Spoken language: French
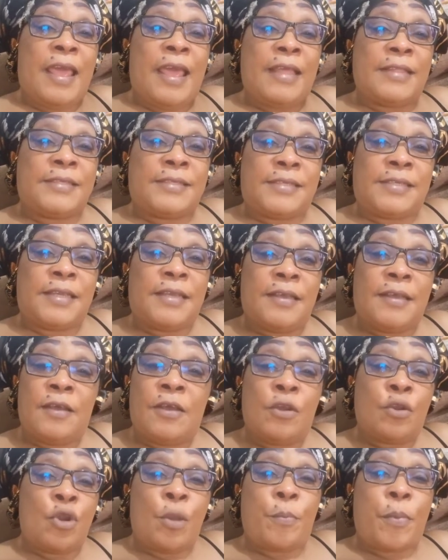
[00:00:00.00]
aide,
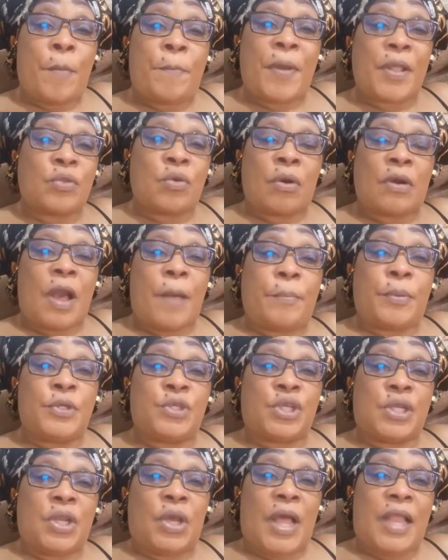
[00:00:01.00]
ne prends pas ton cas pour une
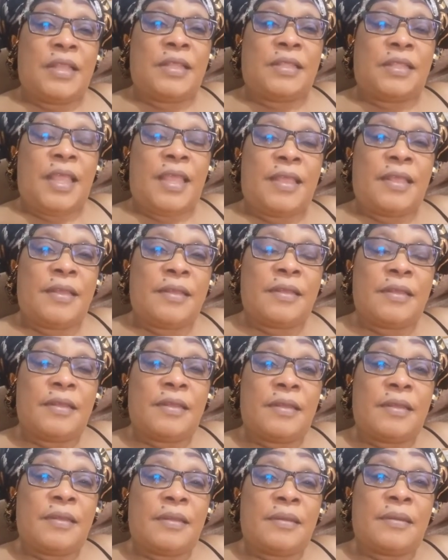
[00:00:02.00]
généralité.
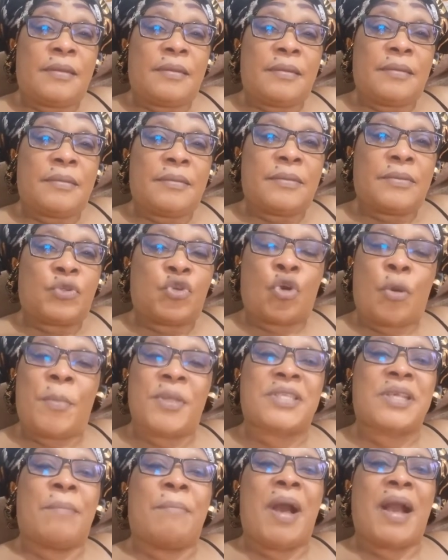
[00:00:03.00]
Tu
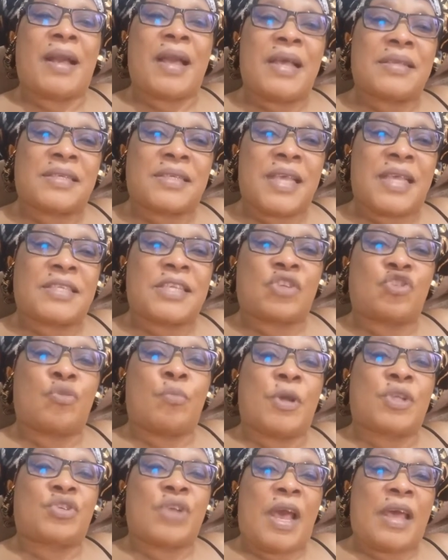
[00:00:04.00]
commences à m'agacer. C'est
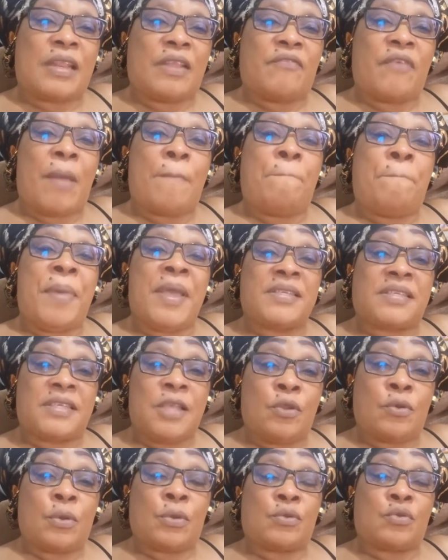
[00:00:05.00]
sûr que tu es arrivé,
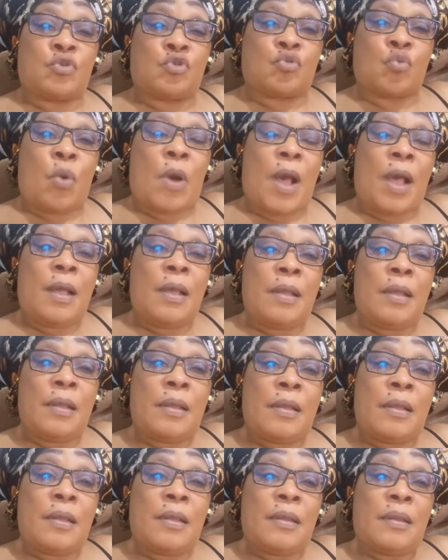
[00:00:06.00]
imbécile que tu sois.
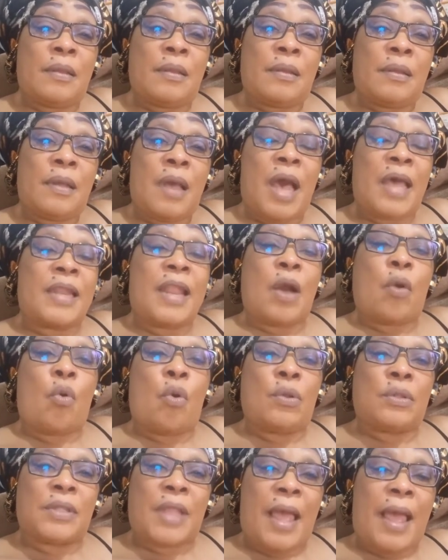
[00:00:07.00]

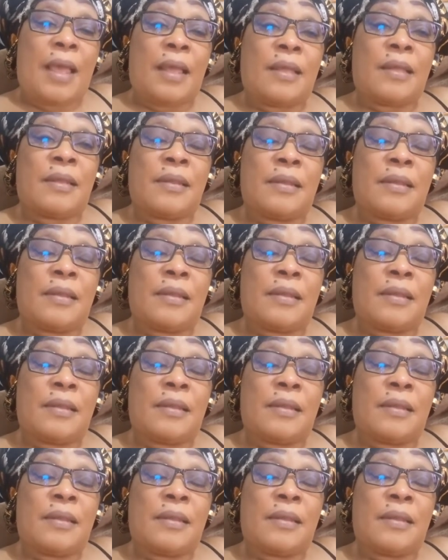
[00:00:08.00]
Anaconda.